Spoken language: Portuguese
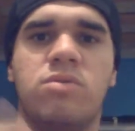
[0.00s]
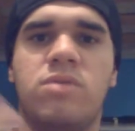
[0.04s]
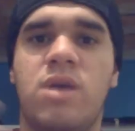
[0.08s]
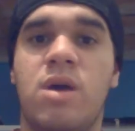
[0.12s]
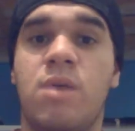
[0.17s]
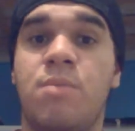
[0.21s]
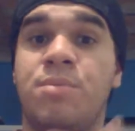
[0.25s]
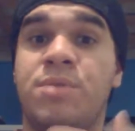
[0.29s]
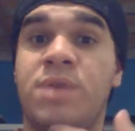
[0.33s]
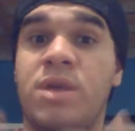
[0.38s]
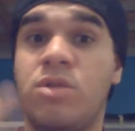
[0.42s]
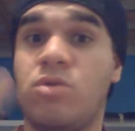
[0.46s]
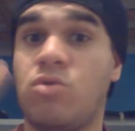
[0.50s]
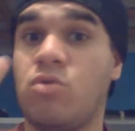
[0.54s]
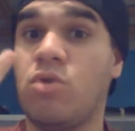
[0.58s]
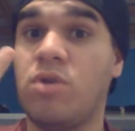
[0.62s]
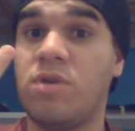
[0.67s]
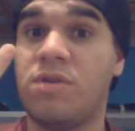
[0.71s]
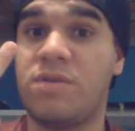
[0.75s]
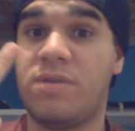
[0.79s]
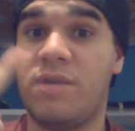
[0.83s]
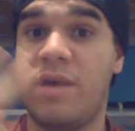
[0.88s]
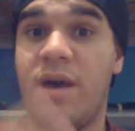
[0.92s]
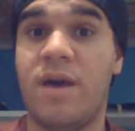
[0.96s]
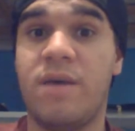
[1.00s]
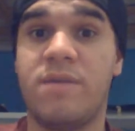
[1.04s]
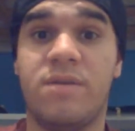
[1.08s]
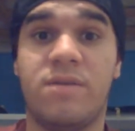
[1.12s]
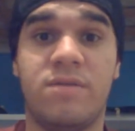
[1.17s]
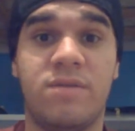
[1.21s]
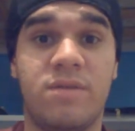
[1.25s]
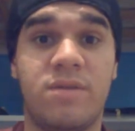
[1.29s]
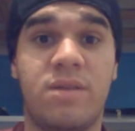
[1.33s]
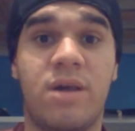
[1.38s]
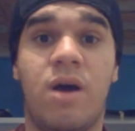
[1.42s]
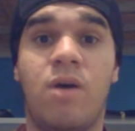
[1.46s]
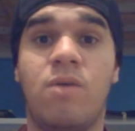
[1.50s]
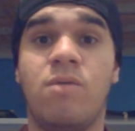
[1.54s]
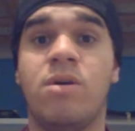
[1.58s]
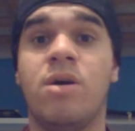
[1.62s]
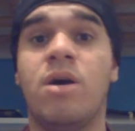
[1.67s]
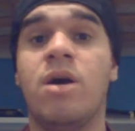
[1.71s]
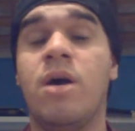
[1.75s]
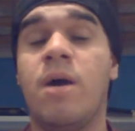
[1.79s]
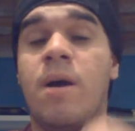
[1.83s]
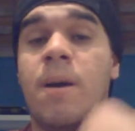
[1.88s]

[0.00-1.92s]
tempo, tem dois Césares e tal,